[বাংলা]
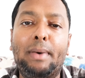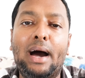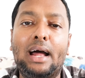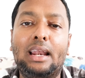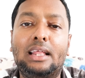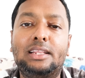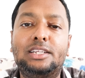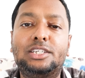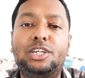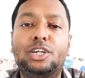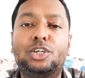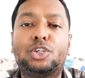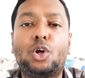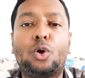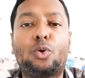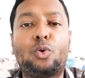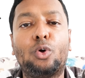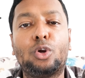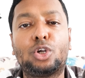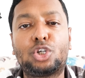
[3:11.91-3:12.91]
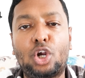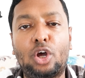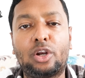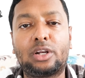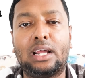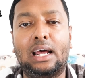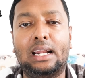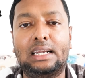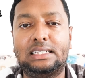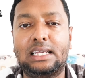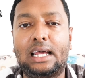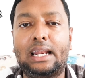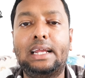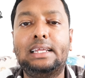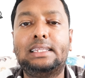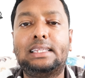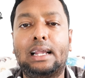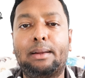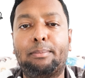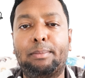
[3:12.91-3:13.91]
বাংলাদেশের সকল সরকার
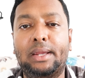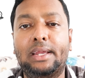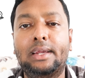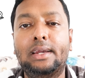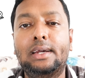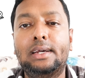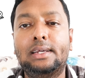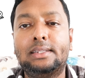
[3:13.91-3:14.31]
যারাই থাকবে